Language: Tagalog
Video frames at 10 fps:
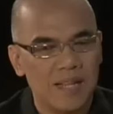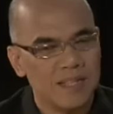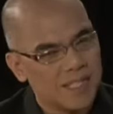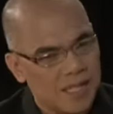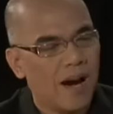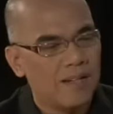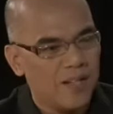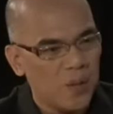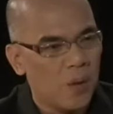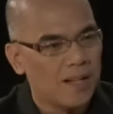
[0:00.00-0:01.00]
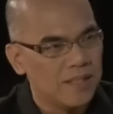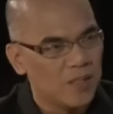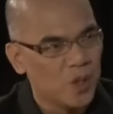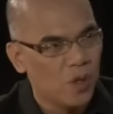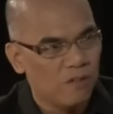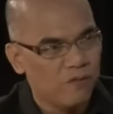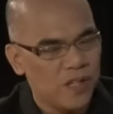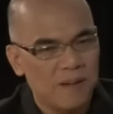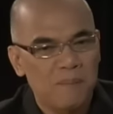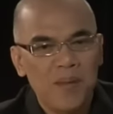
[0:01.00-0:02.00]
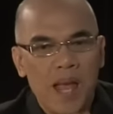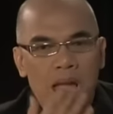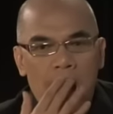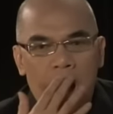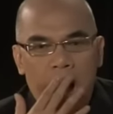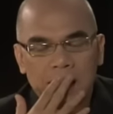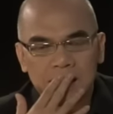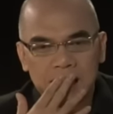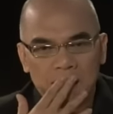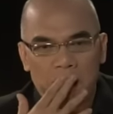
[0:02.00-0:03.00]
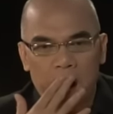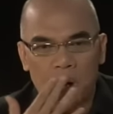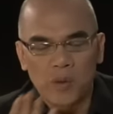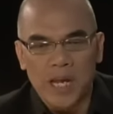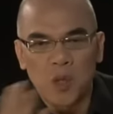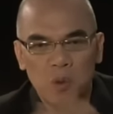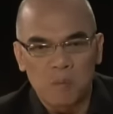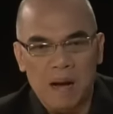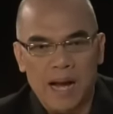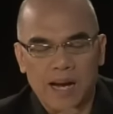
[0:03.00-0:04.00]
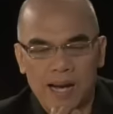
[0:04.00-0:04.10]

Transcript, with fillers: that starred you and Tito Dolphy. And somehow, when I look back,